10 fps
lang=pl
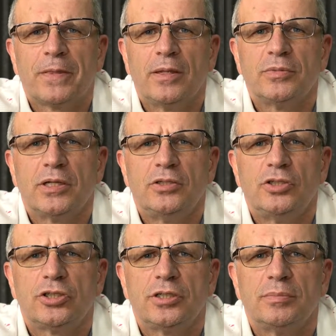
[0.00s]
tym
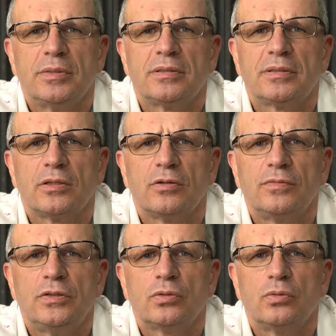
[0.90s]
najniższym
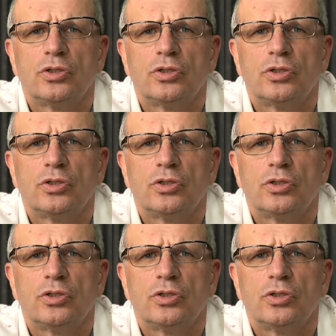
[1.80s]
stanowisku.